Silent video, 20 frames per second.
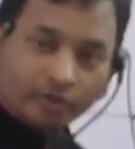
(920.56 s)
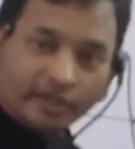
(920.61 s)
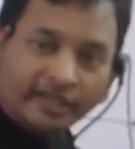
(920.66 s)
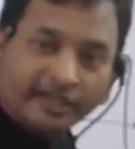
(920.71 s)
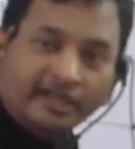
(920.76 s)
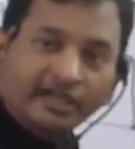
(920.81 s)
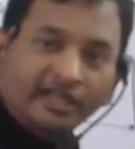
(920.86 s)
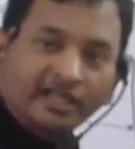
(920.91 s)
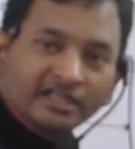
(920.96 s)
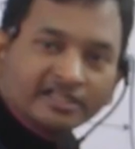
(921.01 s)
जो
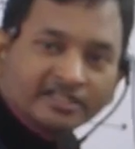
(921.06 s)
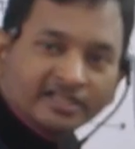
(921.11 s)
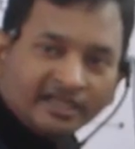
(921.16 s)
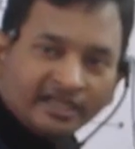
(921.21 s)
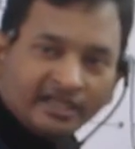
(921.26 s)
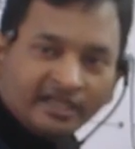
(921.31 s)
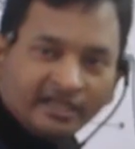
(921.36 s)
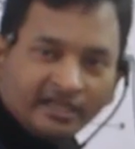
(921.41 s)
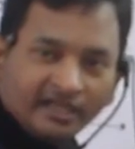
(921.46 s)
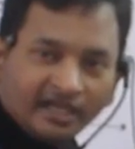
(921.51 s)
निकल
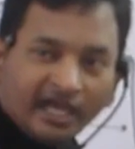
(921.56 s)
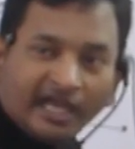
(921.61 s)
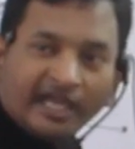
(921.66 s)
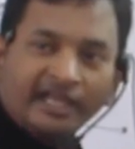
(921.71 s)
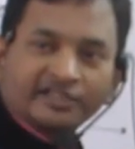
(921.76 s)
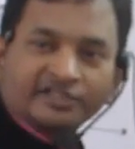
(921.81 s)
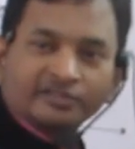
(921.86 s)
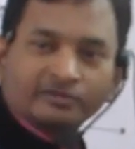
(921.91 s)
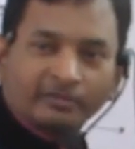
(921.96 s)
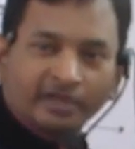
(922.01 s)
जाए
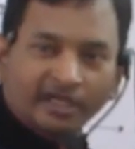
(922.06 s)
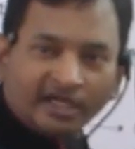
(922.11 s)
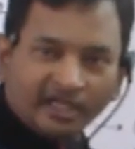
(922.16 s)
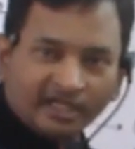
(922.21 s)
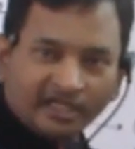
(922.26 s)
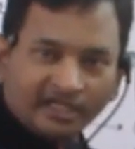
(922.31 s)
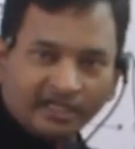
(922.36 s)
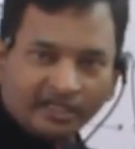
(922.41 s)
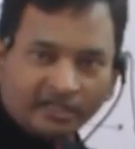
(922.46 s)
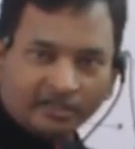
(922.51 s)
आयंस बना
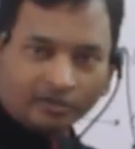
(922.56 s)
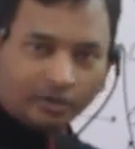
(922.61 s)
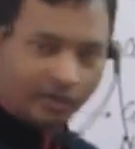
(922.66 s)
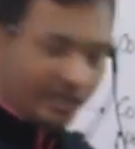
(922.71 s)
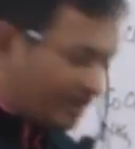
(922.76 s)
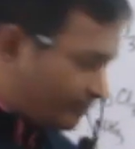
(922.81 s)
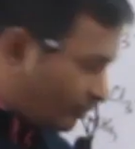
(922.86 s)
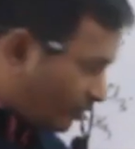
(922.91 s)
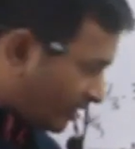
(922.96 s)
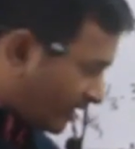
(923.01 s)
ले तो
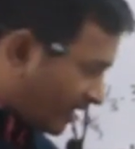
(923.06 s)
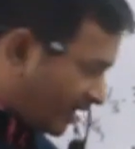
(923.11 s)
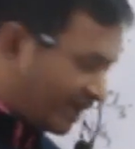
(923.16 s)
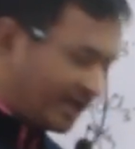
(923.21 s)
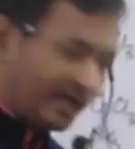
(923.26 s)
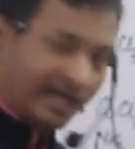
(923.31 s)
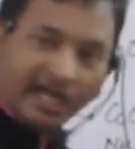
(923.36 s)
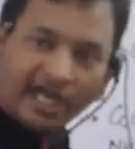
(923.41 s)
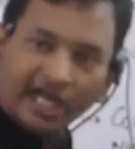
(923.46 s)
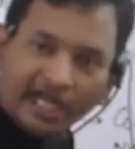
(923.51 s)
क्या बोलना
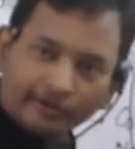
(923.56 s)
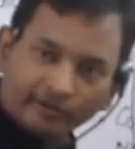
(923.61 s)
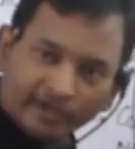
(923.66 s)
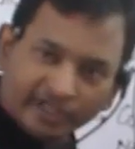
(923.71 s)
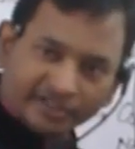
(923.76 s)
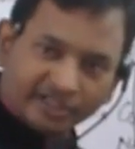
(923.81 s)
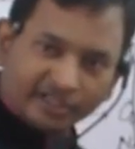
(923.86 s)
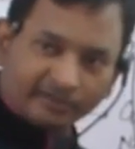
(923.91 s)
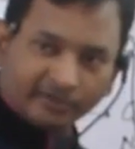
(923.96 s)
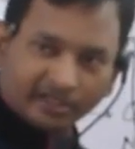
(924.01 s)
है
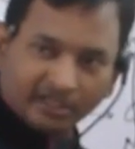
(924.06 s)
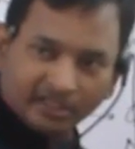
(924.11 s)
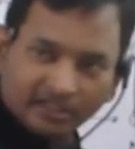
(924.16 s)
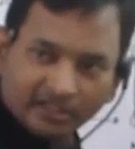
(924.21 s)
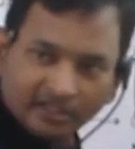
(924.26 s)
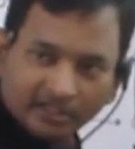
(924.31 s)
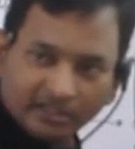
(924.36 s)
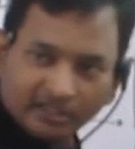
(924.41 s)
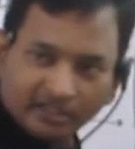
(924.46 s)
आयोनाइजेबल